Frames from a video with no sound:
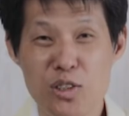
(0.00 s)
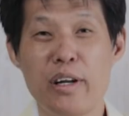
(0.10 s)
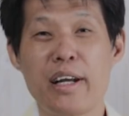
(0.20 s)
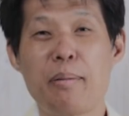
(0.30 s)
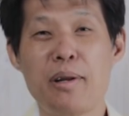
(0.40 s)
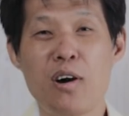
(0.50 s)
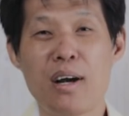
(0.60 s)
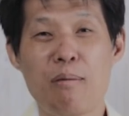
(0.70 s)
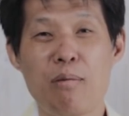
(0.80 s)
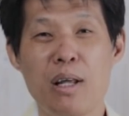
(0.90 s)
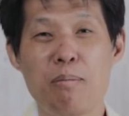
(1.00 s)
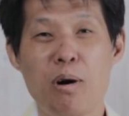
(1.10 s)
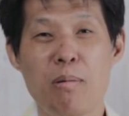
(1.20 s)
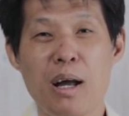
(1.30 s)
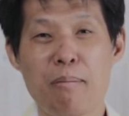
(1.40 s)
สวัสดีครับพี่น้องครับวันนี้
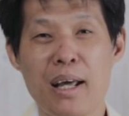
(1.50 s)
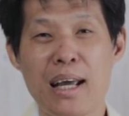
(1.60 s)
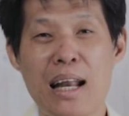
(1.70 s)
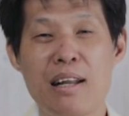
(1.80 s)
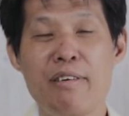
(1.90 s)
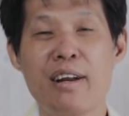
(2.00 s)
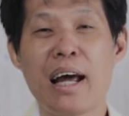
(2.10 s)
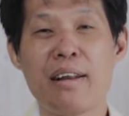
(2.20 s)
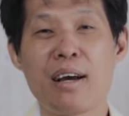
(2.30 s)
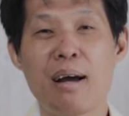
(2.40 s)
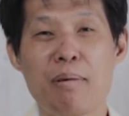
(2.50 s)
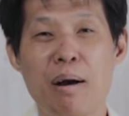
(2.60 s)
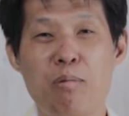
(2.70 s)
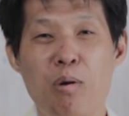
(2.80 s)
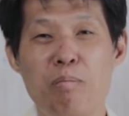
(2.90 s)
พบกับรายการ living life นะครับ
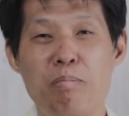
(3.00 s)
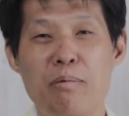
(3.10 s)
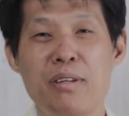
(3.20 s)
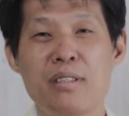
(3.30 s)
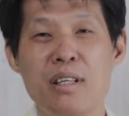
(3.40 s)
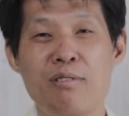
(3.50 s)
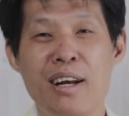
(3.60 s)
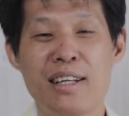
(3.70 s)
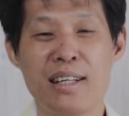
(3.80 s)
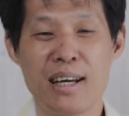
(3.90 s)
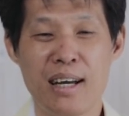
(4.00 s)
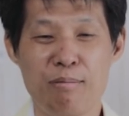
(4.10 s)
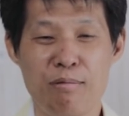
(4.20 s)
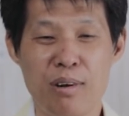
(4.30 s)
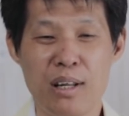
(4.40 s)
กับผมประวิตรศรีวาริศนะครั
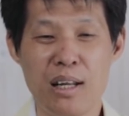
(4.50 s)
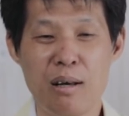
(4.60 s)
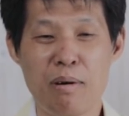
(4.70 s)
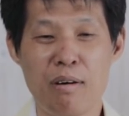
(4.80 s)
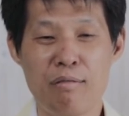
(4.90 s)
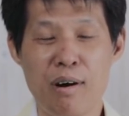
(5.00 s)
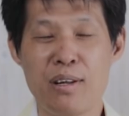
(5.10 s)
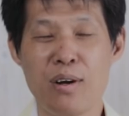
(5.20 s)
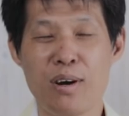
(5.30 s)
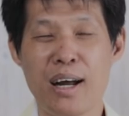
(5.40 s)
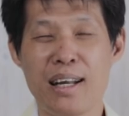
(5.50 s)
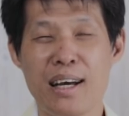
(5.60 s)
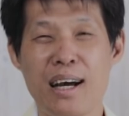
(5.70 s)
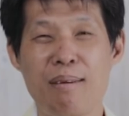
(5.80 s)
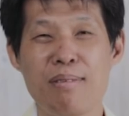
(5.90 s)
บวันนี้เรามาเฝ้าเดี่ยวกัน
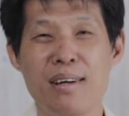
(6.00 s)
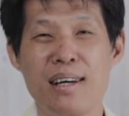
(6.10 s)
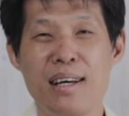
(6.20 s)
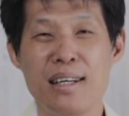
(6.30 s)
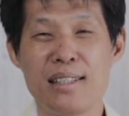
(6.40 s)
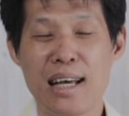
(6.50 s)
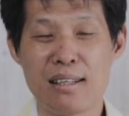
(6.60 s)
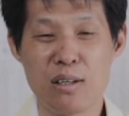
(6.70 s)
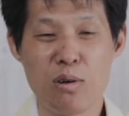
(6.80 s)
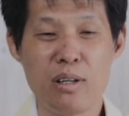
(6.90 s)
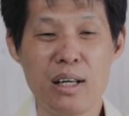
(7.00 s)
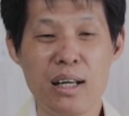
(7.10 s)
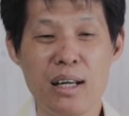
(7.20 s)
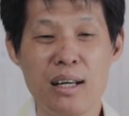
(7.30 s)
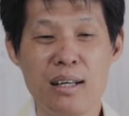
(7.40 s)
นะครับจากสดุ
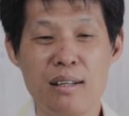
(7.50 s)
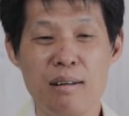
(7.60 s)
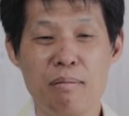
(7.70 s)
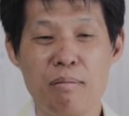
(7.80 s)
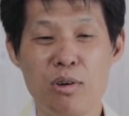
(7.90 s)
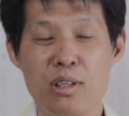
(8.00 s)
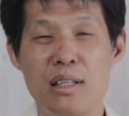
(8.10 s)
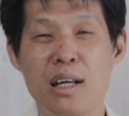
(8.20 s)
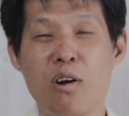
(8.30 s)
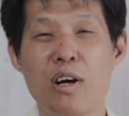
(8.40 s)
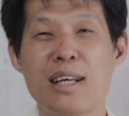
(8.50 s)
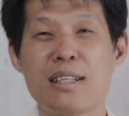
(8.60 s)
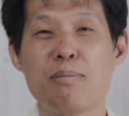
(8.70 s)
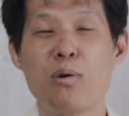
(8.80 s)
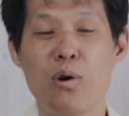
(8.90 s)
ดีบทที่หนึ่งร้อยสา
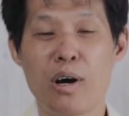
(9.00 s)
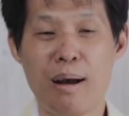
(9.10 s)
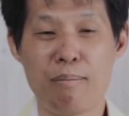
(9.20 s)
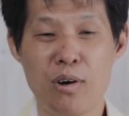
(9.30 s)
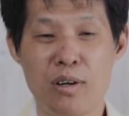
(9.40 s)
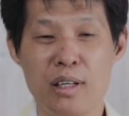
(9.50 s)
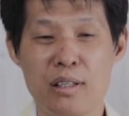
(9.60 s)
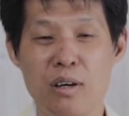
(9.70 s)
มสิบหกครับข้อหนึ่ง